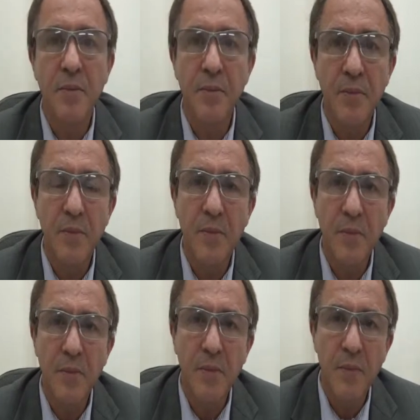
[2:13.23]
Um
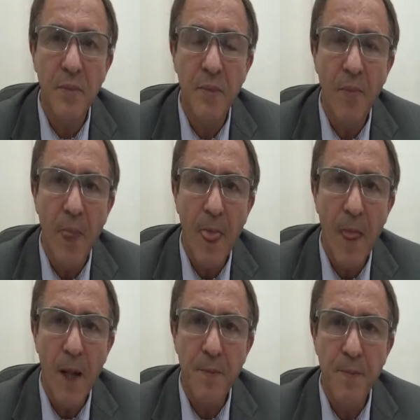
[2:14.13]
evento com toda certeza
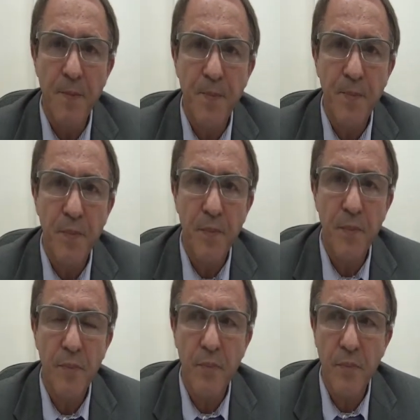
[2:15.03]
de muita
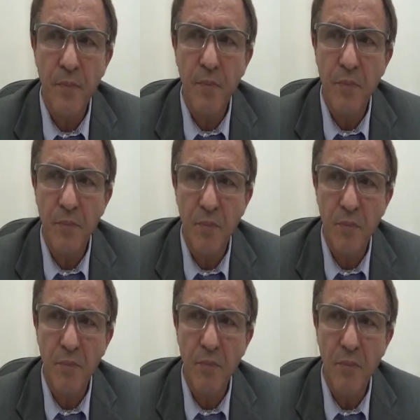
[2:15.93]
importância e será
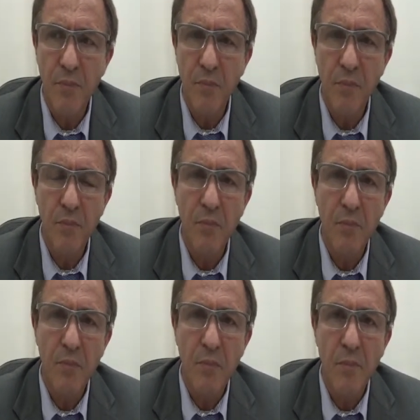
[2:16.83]
recoberto
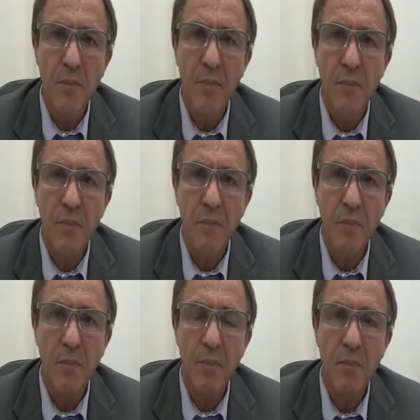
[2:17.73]
disso graças à
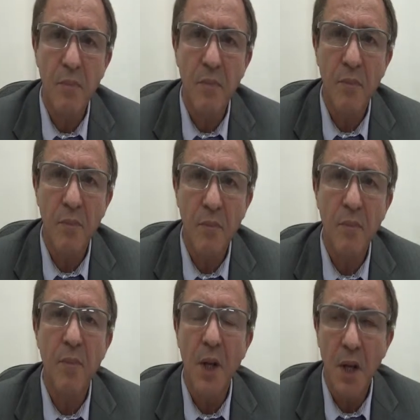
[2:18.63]
presença de ilustres
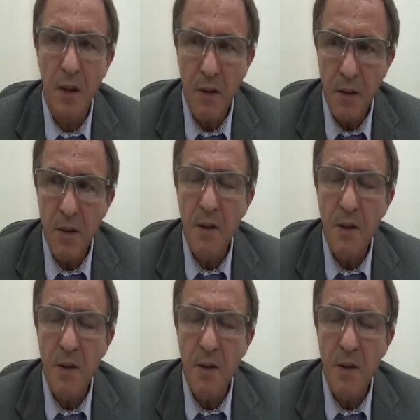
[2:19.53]
personalidades.